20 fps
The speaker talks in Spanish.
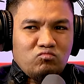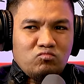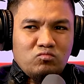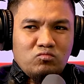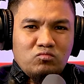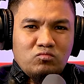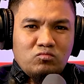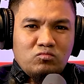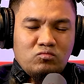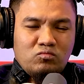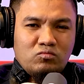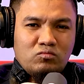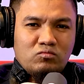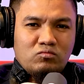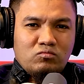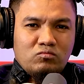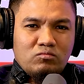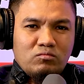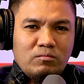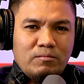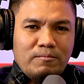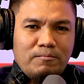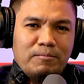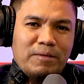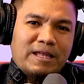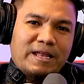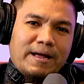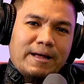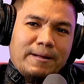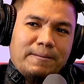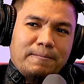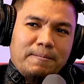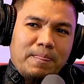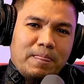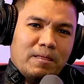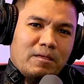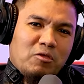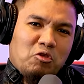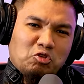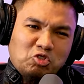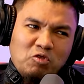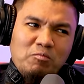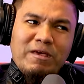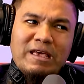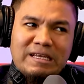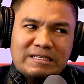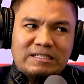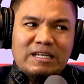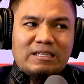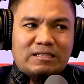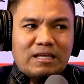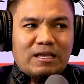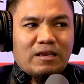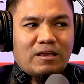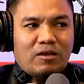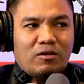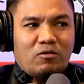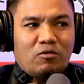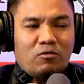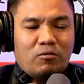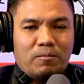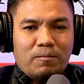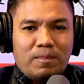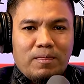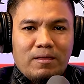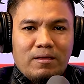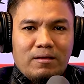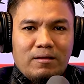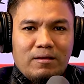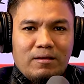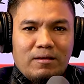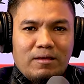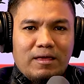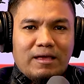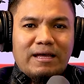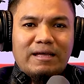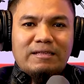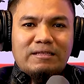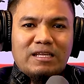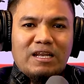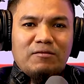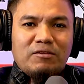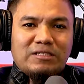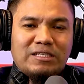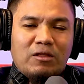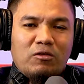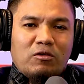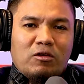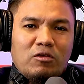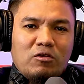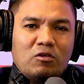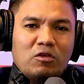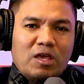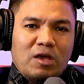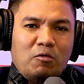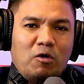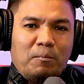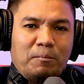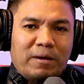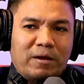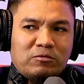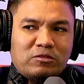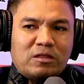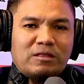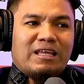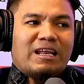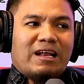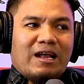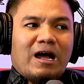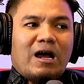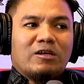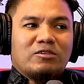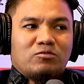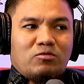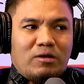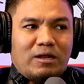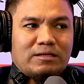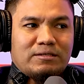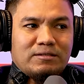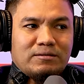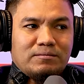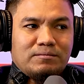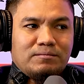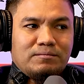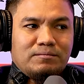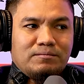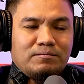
Mm, mira, yo soy bien estratégico y cada entrevistado que yo llevo es para obtener cápsulas.